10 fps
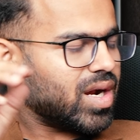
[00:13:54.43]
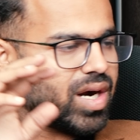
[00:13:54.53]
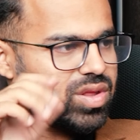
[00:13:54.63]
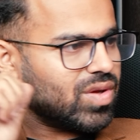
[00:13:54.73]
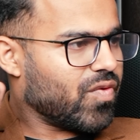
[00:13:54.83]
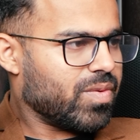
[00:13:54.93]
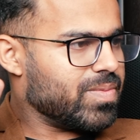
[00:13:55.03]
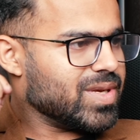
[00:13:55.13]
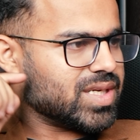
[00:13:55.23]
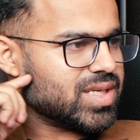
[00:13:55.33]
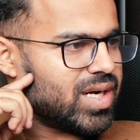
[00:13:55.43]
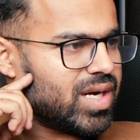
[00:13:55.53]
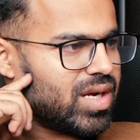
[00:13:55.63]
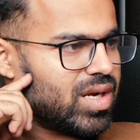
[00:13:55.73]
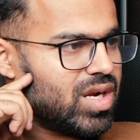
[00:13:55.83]
कर तो वो भी बिजनेस रहा
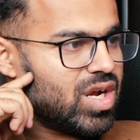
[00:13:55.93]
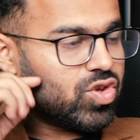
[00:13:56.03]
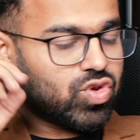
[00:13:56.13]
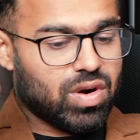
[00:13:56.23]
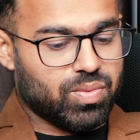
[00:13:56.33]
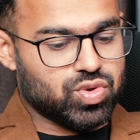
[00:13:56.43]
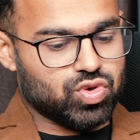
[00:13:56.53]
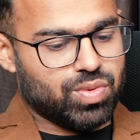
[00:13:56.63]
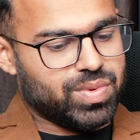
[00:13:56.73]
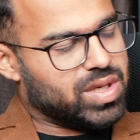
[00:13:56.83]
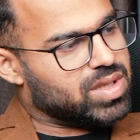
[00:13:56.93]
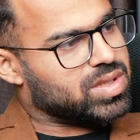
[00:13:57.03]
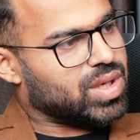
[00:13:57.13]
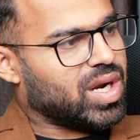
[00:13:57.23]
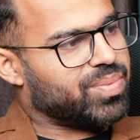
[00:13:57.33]
है तो अब उसको भी इस
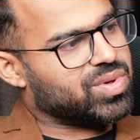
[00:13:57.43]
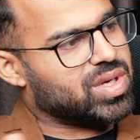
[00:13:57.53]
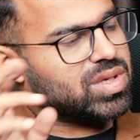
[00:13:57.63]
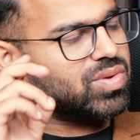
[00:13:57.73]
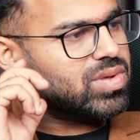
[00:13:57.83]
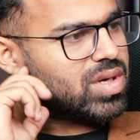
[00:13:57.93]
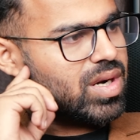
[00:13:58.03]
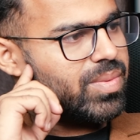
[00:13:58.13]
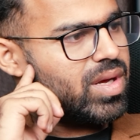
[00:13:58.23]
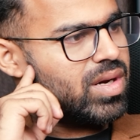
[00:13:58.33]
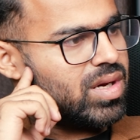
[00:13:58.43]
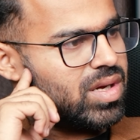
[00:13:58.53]
सारे प्रोसेस से गुजरना पड़ेगा